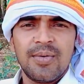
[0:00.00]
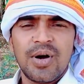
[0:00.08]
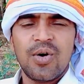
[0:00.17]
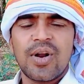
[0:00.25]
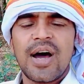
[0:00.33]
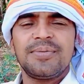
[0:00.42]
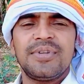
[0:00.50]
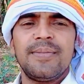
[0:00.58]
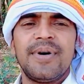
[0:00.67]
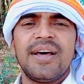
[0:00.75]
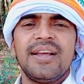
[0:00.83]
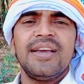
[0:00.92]
और आपसे
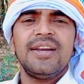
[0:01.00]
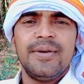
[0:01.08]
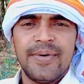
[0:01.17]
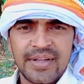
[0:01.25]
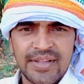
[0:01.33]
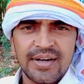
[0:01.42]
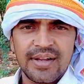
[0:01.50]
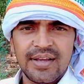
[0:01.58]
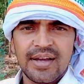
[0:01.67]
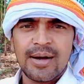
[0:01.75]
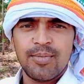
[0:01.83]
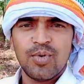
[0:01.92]
हमारा ये निवेदन है
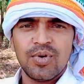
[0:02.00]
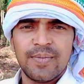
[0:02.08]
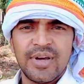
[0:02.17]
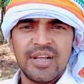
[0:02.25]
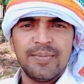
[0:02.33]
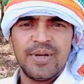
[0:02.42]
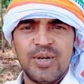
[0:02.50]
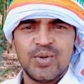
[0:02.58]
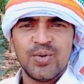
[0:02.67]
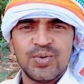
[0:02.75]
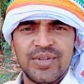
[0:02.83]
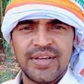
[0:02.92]
आप लोग हमारे वीडियो
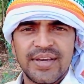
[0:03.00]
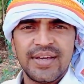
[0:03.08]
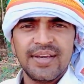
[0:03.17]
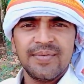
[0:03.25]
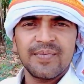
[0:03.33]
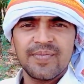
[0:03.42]
को देखें